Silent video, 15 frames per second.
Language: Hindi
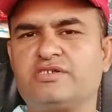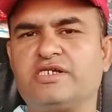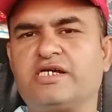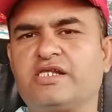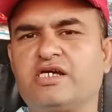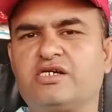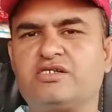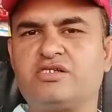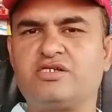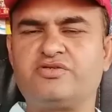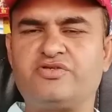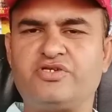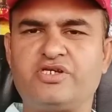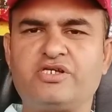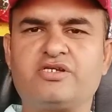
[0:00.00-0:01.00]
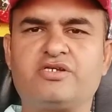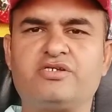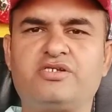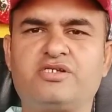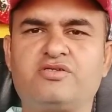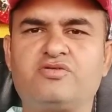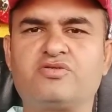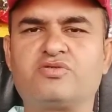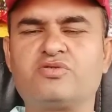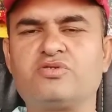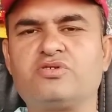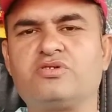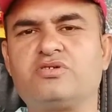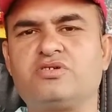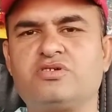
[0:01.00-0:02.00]
ज़्यादा इसे शेयर कीजिए दोस्तों
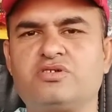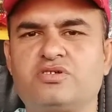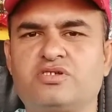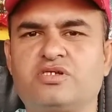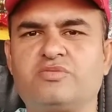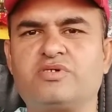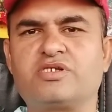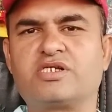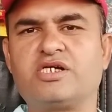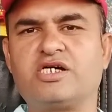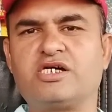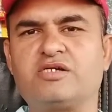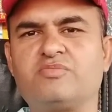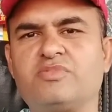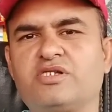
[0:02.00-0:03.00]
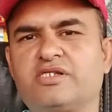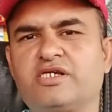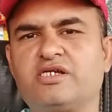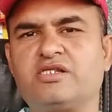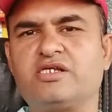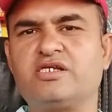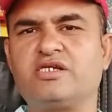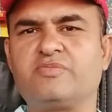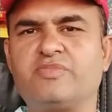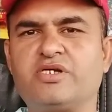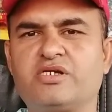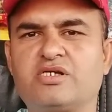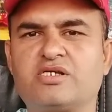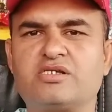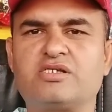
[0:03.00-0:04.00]
नमस्कार मिलते हैं नई
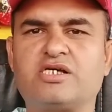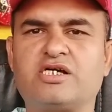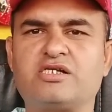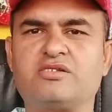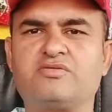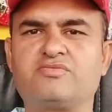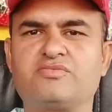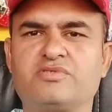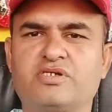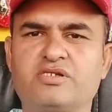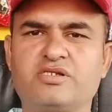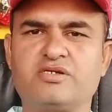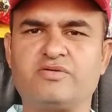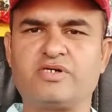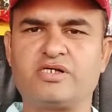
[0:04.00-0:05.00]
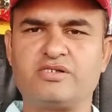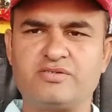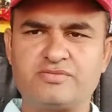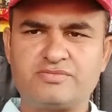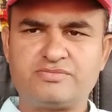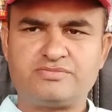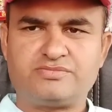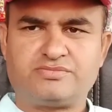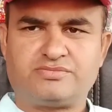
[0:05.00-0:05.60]
अपडेट के साथ धन्यवाद